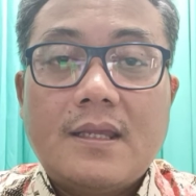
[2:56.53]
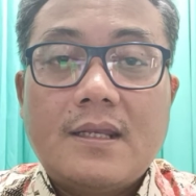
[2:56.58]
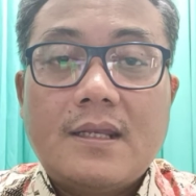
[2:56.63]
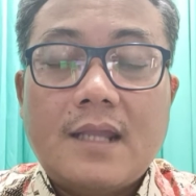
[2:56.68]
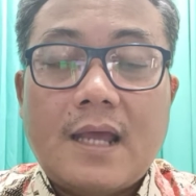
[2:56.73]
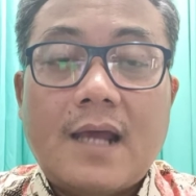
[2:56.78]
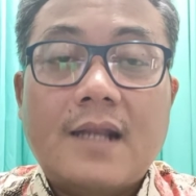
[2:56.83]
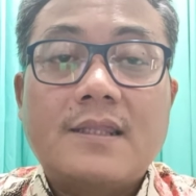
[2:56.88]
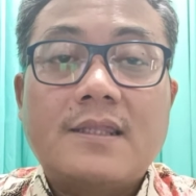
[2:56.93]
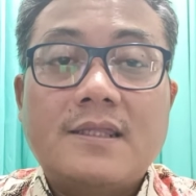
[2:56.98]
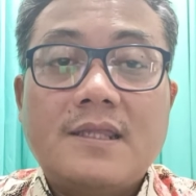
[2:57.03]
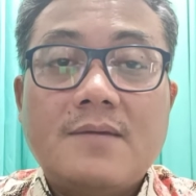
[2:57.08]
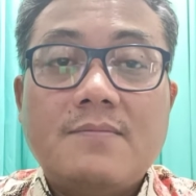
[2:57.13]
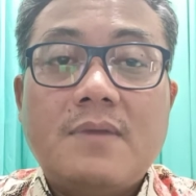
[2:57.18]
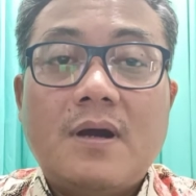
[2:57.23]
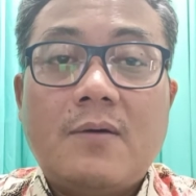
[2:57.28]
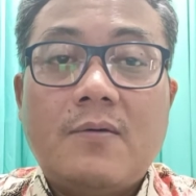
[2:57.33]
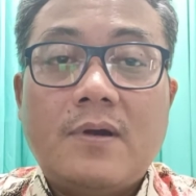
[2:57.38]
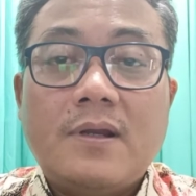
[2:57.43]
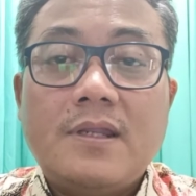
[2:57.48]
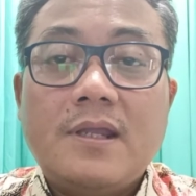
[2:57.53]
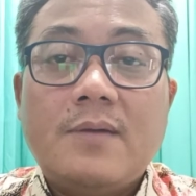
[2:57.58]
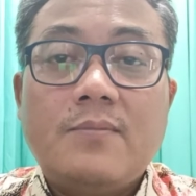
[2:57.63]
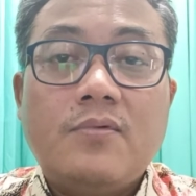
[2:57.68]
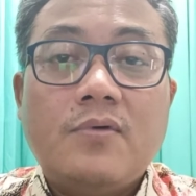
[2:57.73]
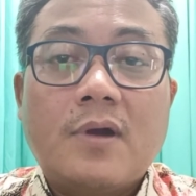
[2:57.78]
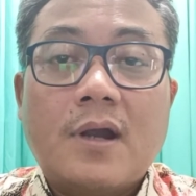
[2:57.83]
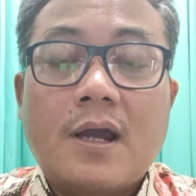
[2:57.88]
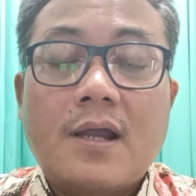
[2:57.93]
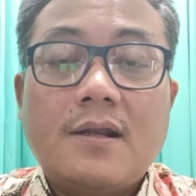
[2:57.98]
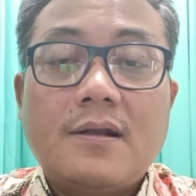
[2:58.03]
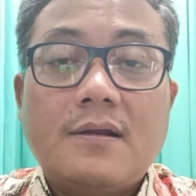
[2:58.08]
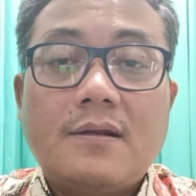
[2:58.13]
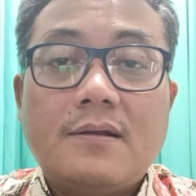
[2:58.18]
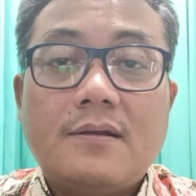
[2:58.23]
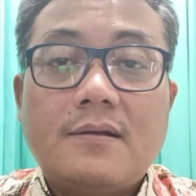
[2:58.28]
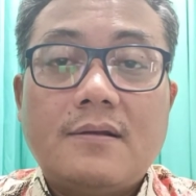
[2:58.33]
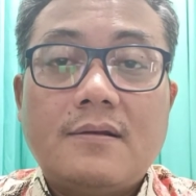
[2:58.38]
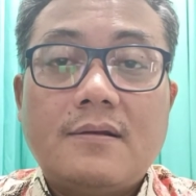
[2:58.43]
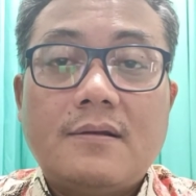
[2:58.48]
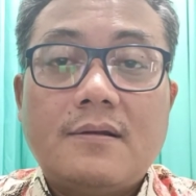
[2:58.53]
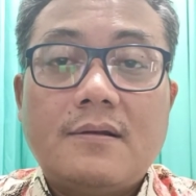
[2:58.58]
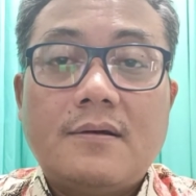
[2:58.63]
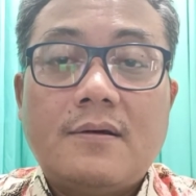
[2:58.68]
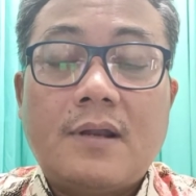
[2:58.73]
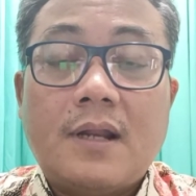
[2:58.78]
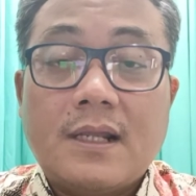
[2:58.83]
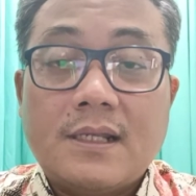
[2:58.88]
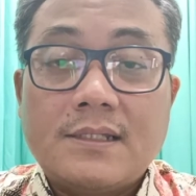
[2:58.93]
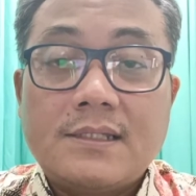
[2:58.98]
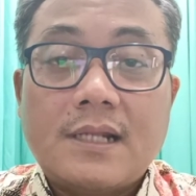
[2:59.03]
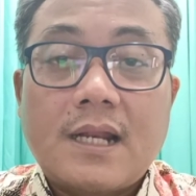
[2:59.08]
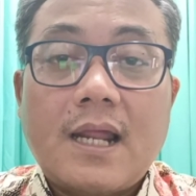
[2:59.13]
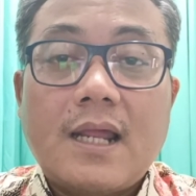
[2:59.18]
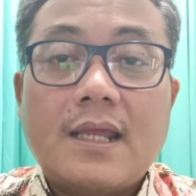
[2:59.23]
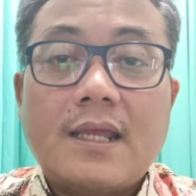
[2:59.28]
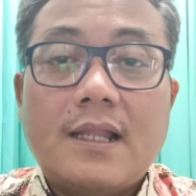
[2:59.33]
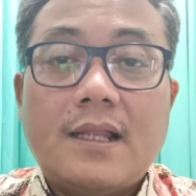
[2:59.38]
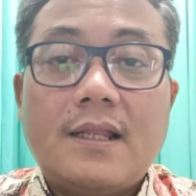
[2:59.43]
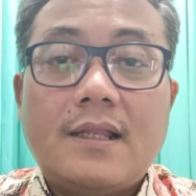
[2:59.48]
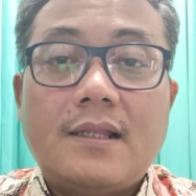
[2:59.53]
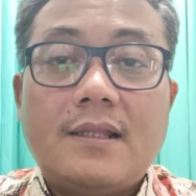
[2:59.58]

Ini artinya bahwa dia bukan orang Israel.